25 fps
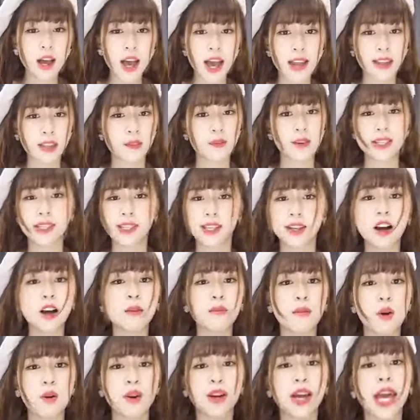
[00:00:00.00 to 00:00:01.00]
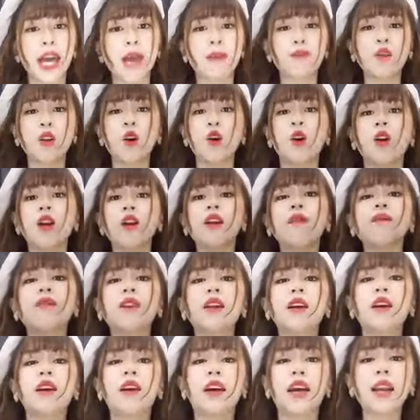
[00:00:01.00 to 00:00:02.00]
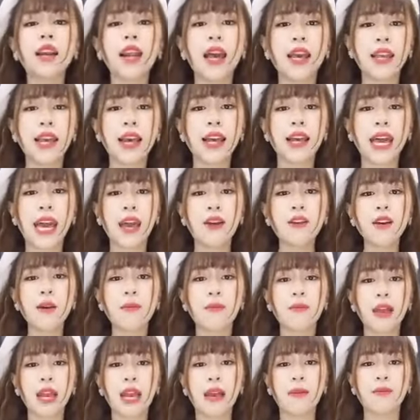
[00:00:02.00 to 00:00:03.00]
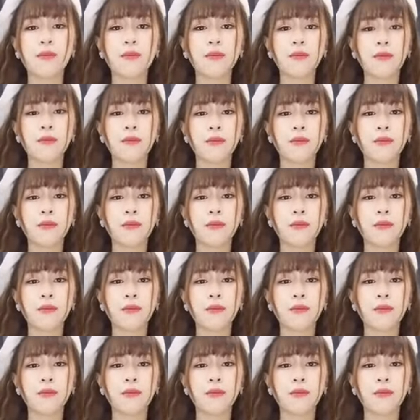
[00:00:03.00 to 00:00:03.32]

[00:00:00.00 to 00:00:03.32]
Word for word: Tại vì chỉ còn màu kem thôi Cái này dây kéo dùm em